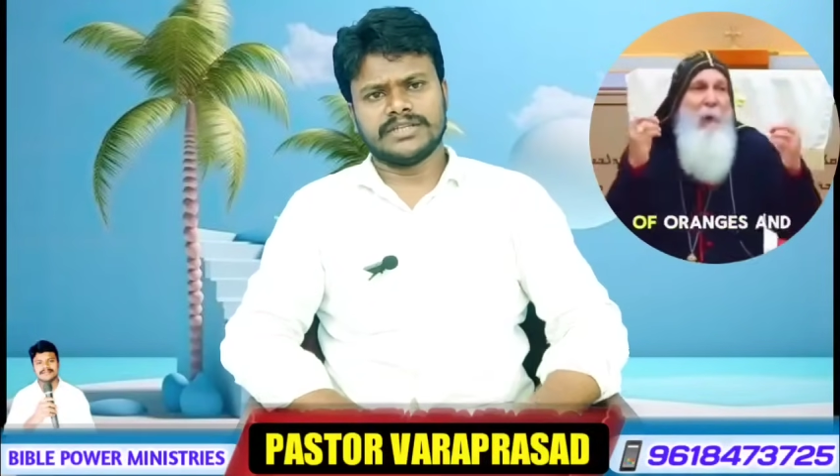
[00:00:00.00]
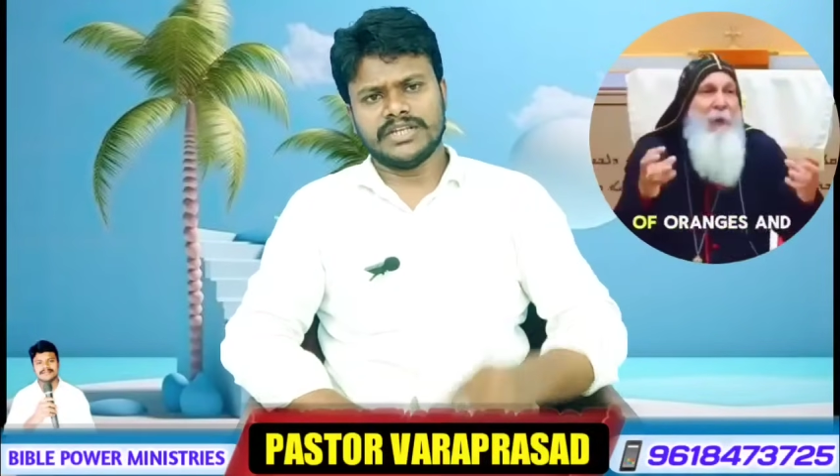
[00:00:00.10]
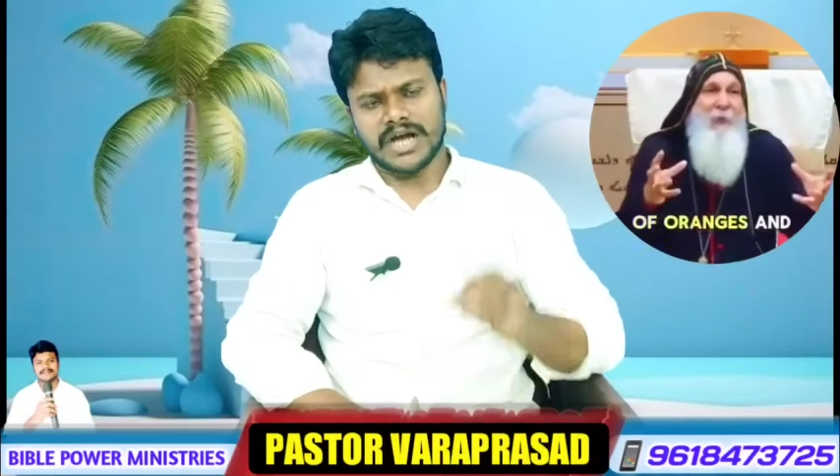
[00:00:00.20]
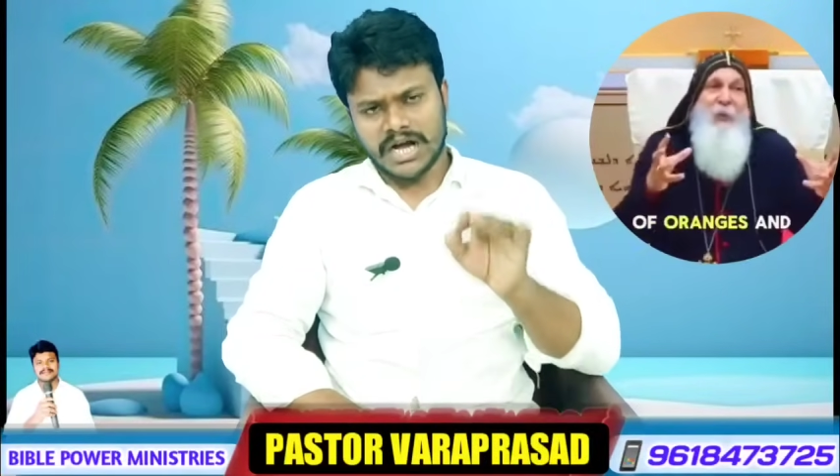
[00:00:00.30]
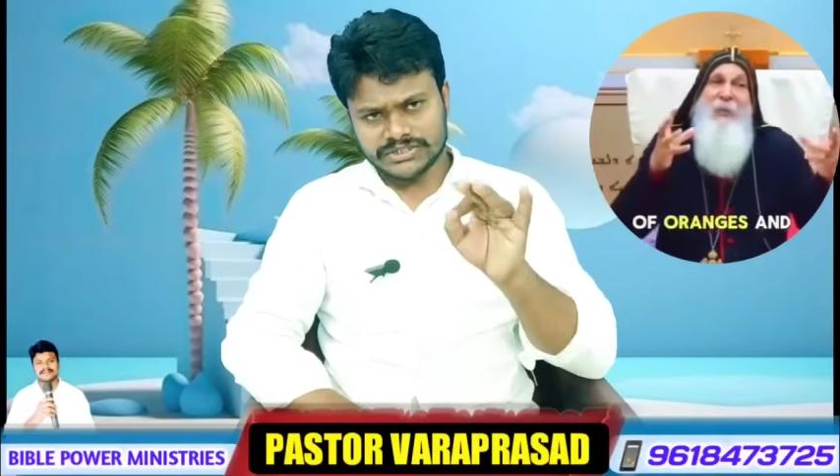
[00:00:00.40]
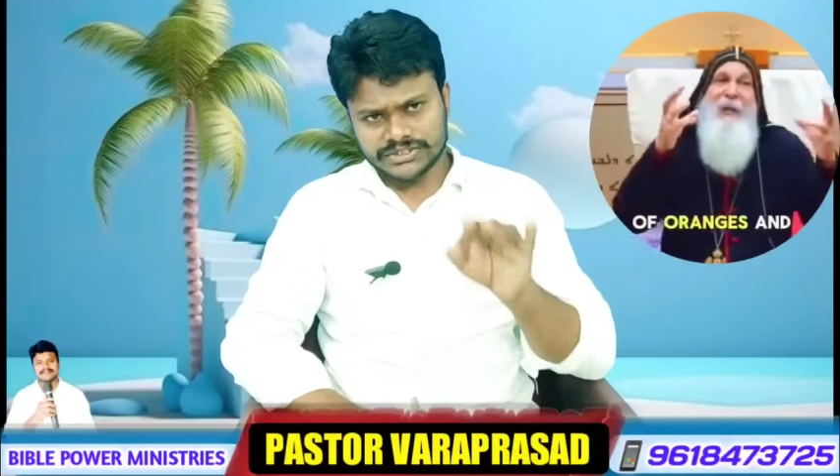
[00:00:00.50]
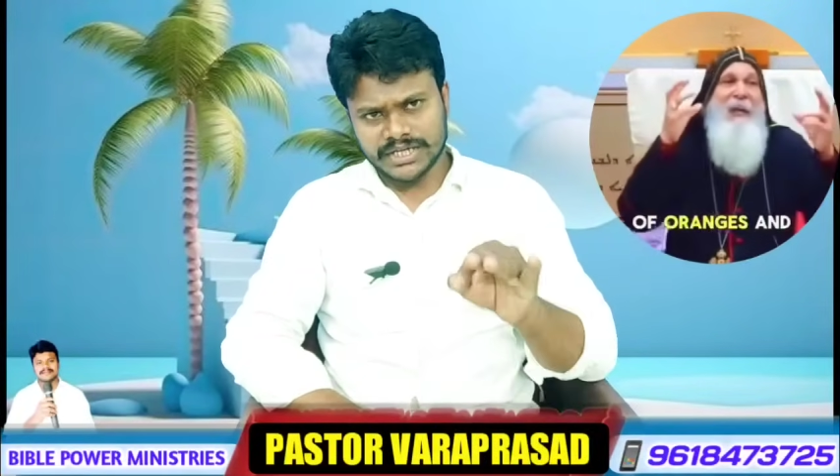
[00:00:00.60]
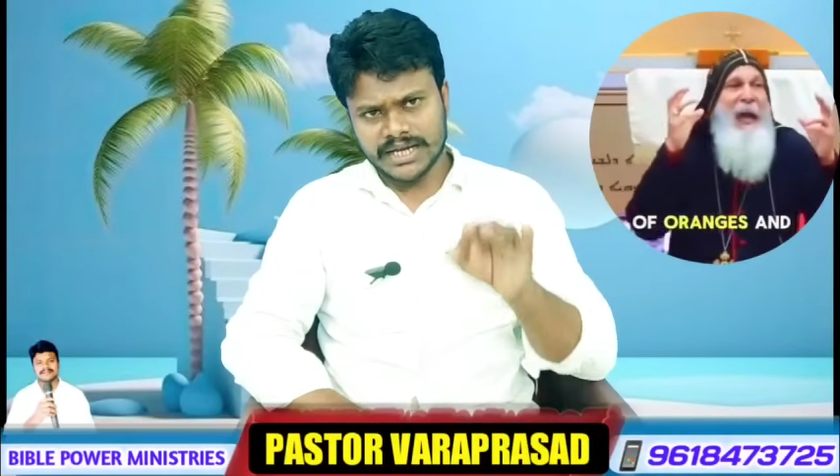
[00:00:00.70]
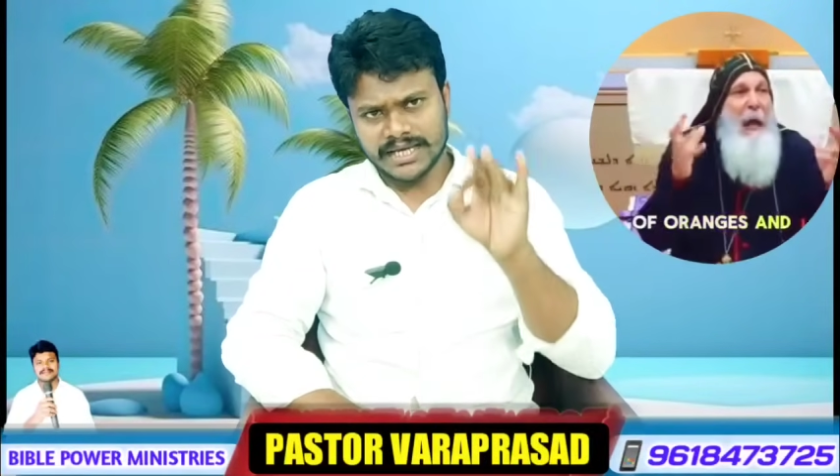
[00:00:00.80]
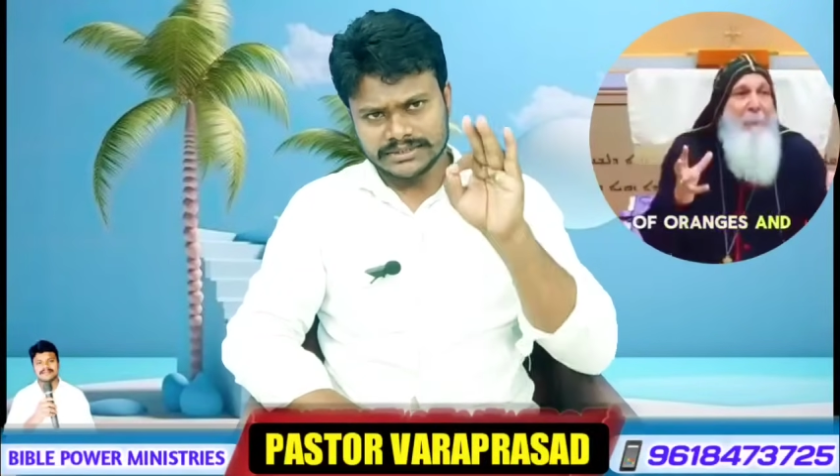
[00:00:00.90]
ఇది
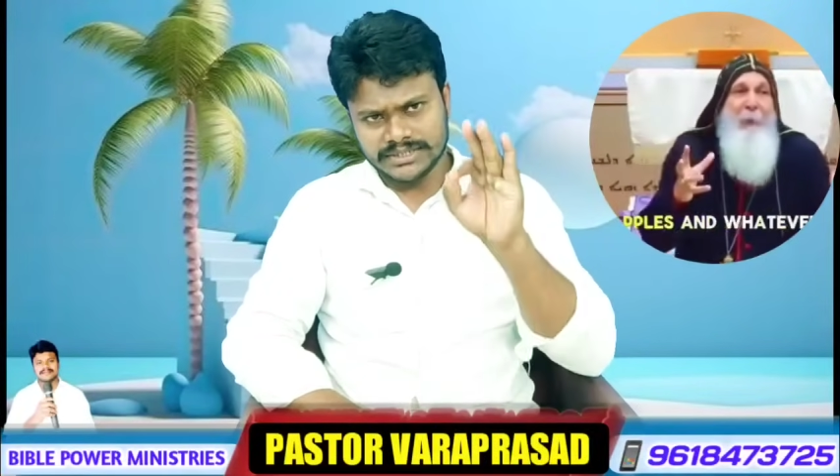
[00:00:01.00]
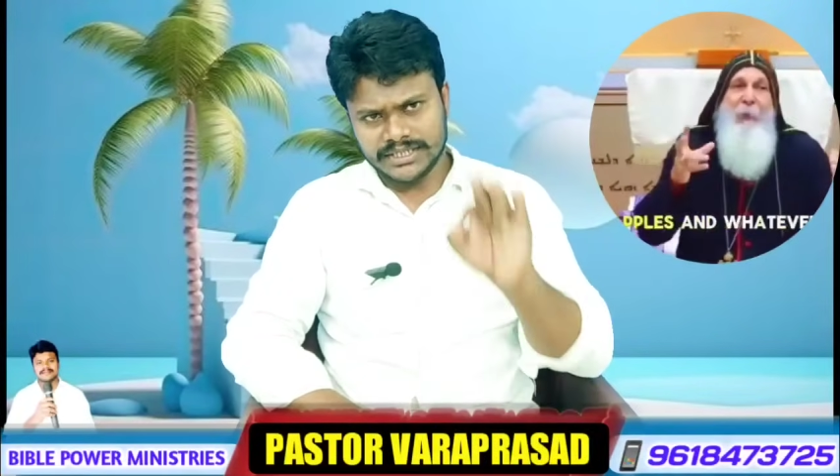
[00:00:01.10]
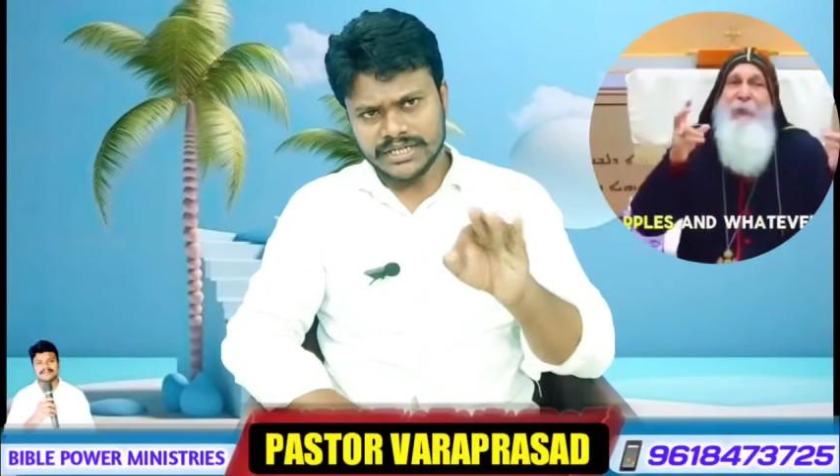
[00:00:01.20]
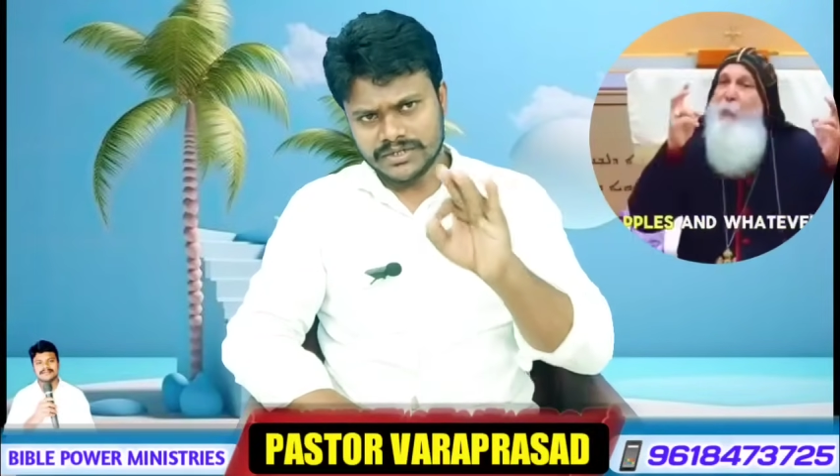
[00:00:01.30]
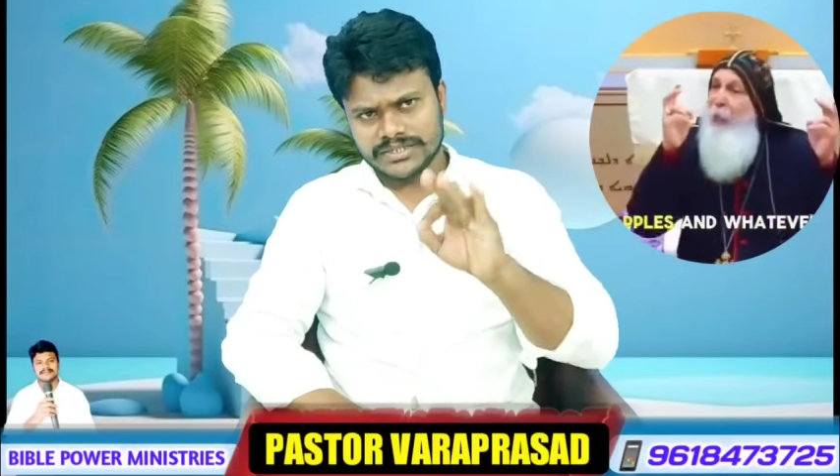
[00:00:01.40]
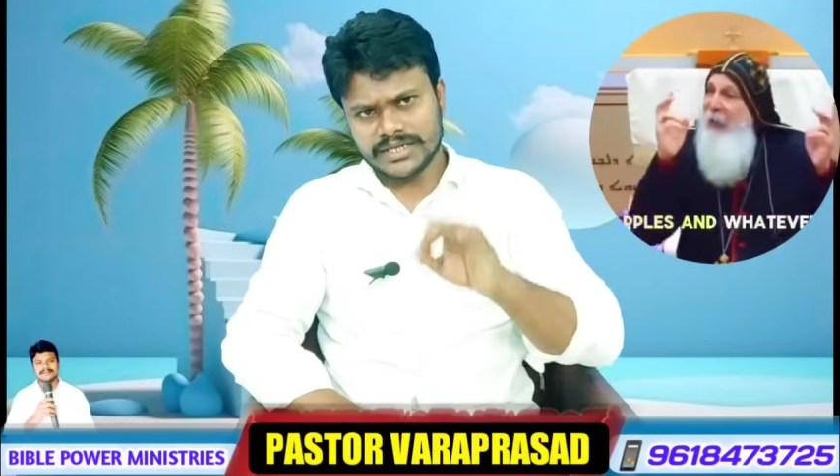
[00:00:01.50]
ఆస్ట్రేలియా సిడ్నీలో